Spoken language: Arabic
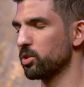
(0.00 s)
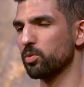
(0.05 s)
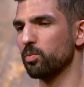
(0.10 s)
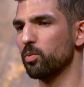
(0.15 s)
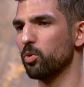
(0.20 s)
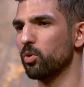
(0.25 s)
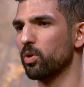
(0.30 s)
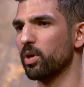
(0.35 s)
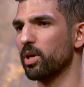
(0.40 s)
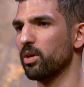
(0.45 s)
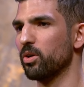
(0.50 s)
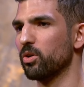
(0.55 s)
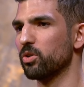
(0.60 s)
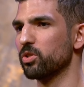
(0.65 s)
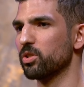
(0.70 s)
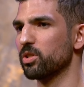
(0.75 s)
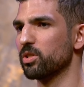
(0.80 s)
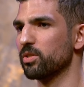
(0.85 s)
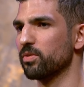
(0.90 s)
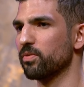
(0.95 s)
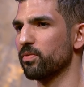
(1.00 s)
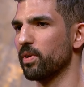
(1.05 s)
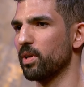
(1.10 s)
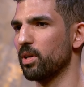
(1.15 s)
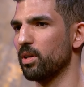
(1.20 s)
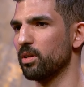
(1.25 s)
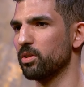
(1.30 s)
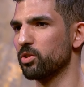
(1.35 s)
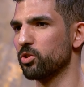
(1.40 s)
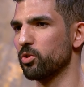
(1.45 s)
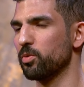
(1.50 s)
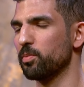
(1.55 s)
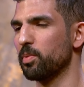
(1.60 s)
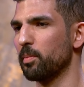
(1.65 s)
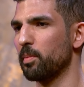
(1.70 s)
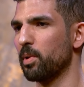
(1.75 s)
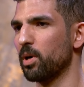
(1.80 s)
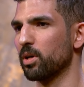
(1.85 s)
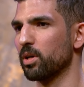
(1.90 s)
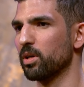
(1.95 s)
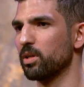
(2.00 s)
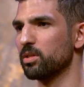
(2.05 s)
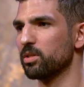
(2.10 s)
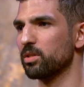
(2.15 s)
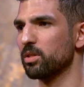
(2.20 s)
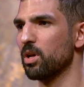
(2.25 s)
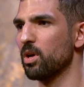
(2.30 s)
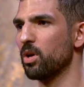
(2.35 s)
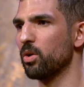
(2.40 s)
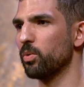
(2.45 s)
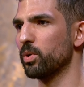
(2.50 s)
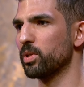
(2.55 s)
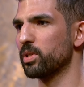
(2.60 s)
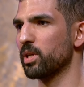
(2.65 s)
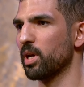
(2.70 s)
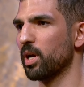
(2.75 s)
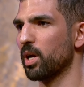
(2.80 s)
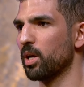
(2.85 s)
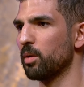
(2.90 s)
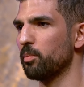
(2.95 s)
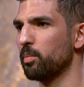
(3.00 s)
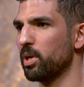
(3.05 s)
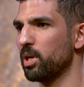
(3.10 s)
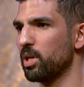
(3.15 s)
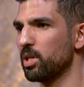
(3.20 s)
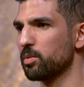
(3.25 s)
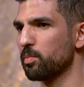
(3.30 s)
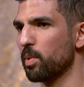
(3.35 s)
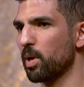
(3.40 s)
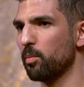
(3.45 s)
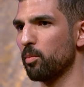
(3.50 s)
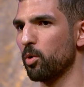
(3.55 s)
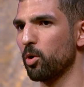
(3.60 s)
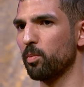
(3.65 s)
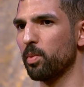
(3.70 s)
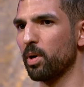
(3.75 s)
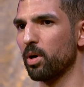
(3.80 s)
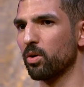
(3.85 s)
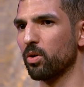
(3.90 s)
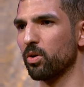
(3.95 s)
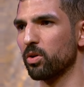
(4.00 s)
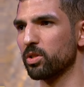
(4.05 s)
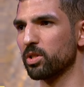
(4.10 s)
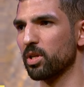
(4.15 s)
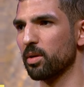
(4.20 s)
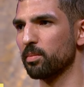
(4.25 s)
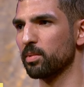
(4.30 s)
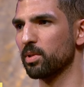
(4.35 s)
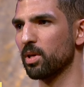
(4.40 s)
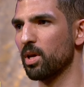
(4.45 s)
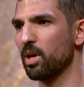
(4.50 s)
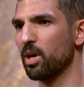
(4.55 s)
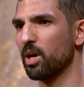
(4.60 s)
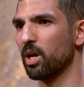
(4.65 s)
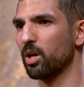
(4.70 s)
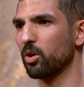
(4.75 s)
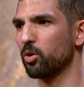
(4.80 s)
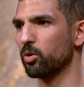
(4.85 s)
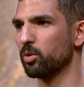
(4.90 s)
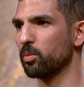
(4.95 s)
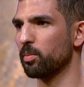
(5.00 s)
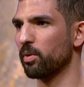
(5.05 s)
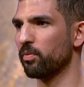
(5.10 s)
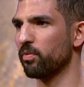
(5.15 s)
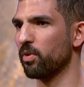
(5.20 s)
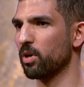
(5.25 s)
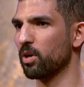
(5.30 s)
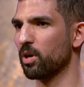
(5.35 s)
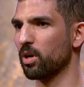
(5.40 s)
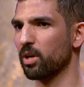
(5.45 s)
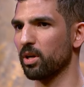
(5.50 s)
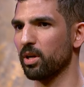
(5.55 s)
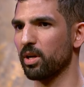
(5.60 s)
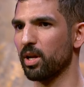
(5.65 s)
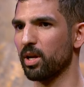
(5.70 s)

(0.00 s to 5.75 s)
small kiosks في السوبر ماركت والساحل بالنسبة للموبايل كونسبت أنا كنت بفكر إن